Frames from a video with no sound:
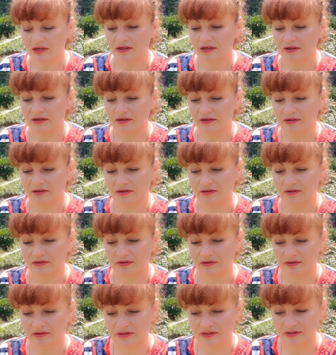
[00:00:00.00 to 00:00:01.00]

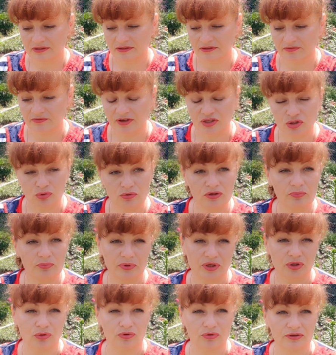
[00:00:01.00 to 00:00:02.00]
э, с вазоном
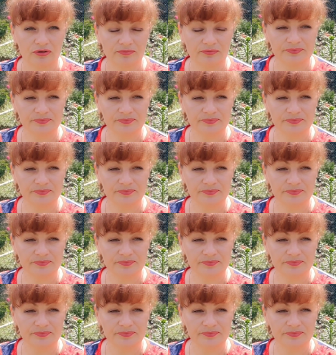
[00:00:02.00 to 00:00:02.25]
петуния.